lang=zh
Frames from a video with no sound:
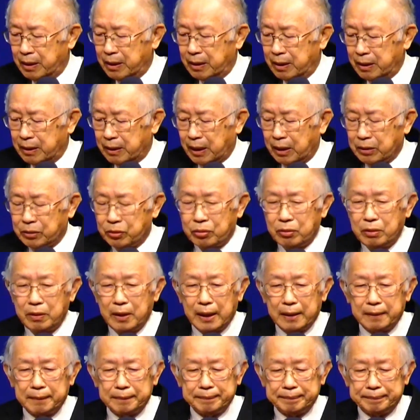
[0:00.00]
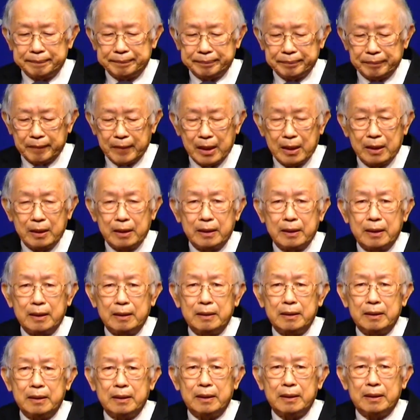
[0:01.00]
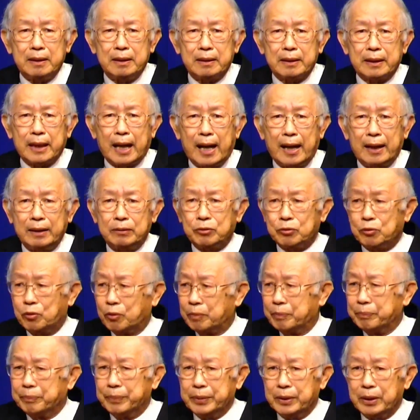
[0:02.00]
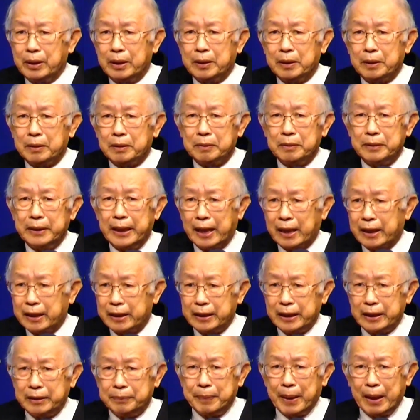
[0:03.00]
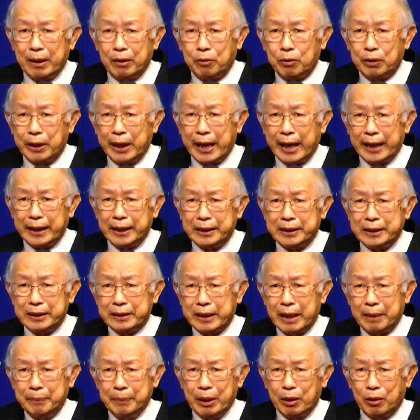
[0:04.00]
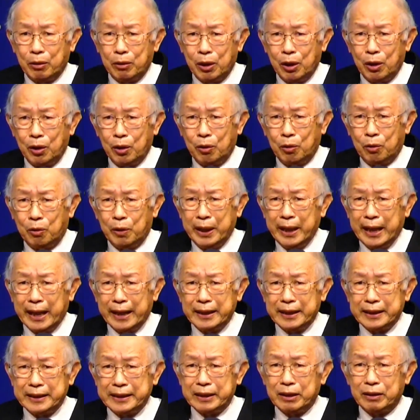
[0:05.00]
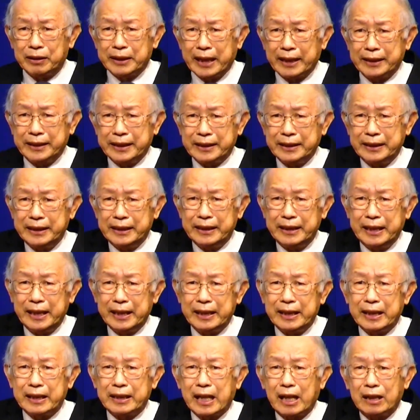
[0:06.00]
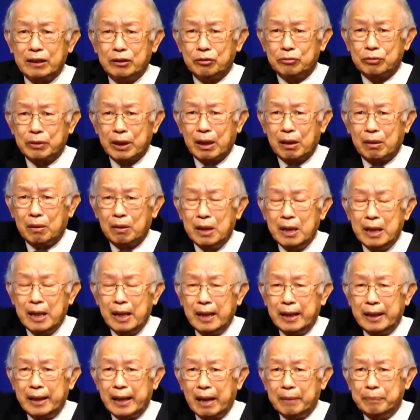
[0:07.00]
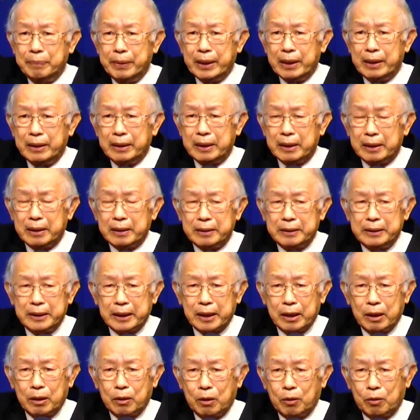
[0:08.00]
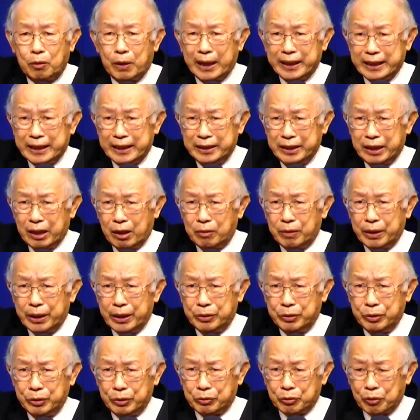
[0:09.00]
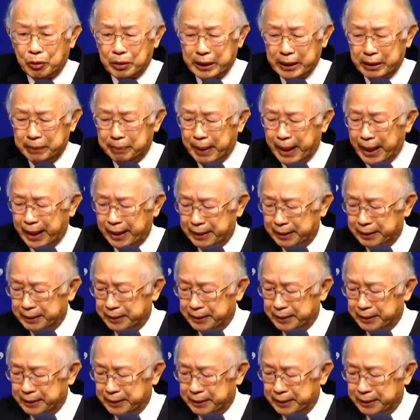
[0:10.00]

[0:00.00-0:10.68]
他说啊，他如果呃两个礼拜回来一次，他没有回来的时候，他星期天呢他就到那边的这个华等教会去做礼拜。